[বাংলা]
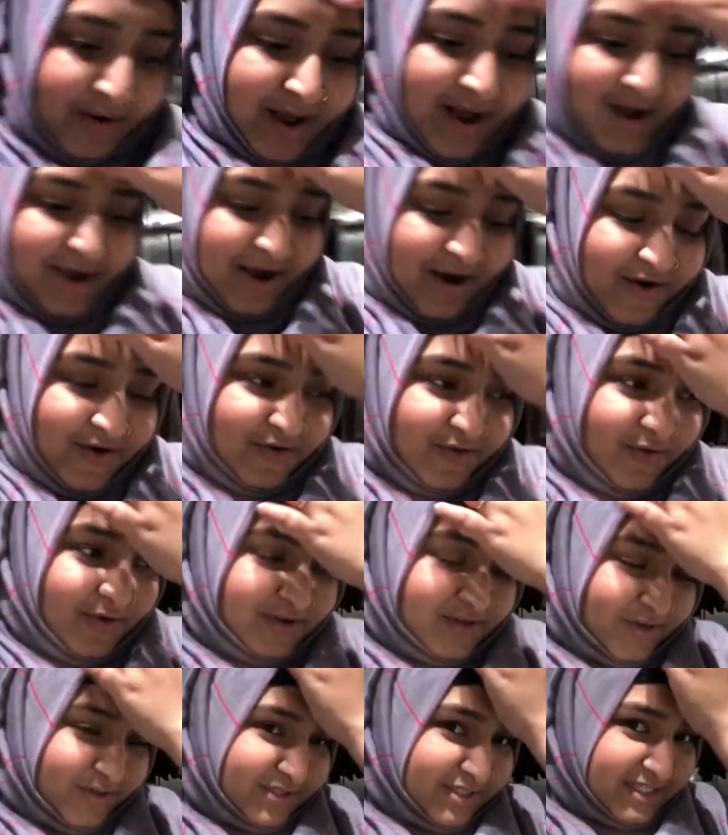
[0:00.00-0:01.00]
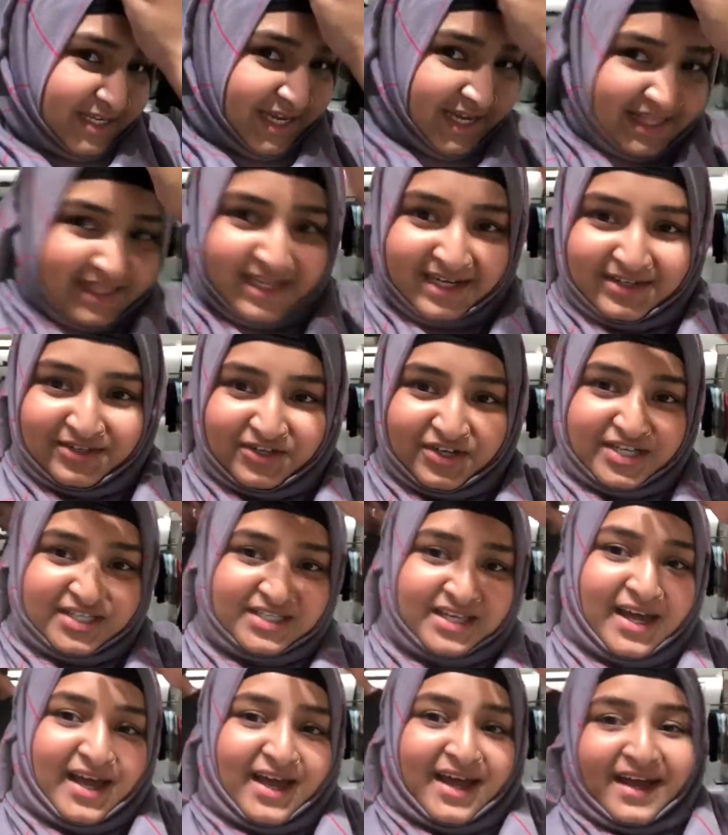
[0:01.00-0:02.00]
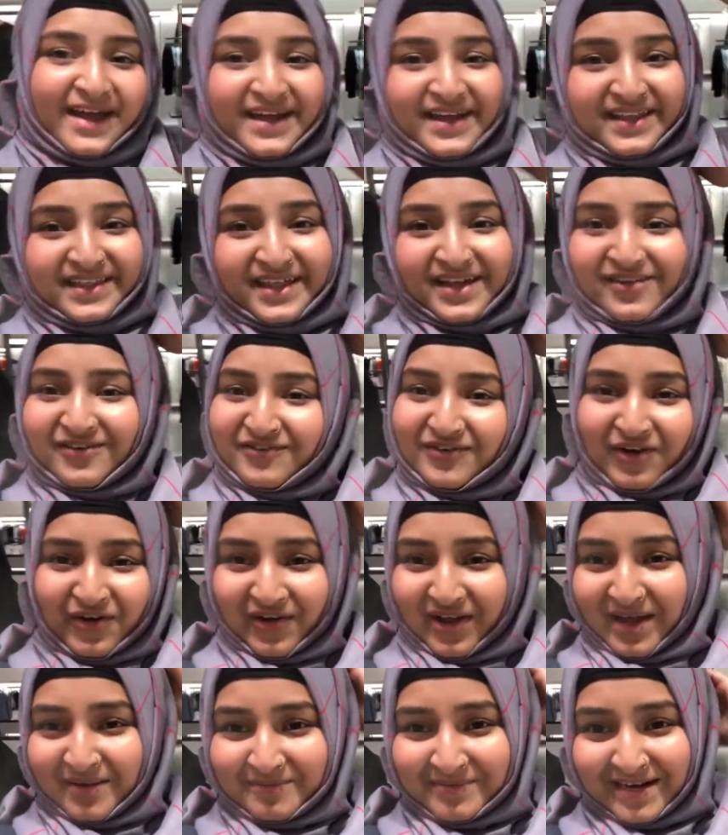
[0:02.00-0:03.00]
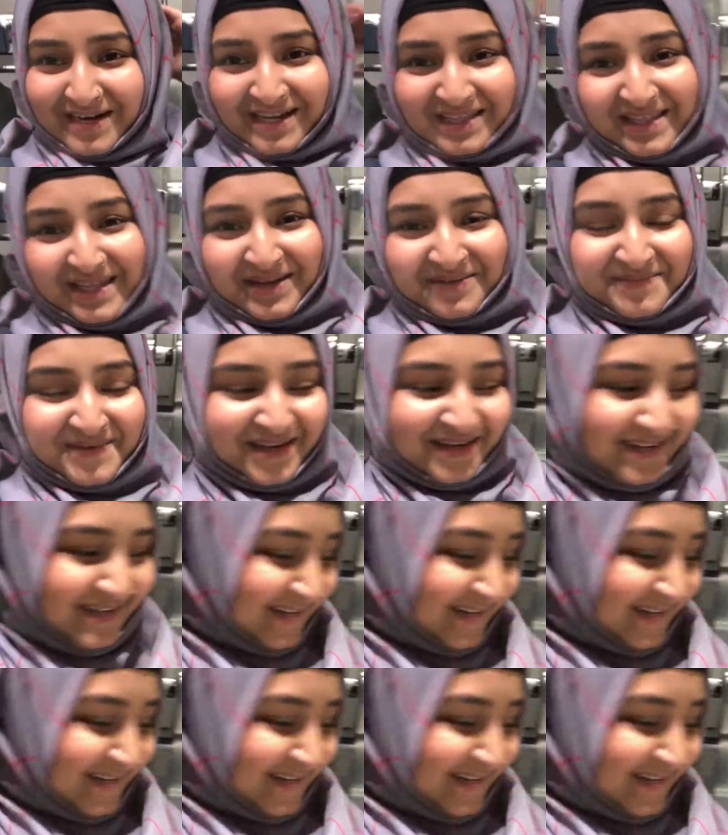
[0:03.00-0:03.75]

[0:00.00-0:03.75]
না কারণ ওইটা হচ্ছে ঈদের ড্রেস ঈদের ব্লগে আপনারা দেখবেন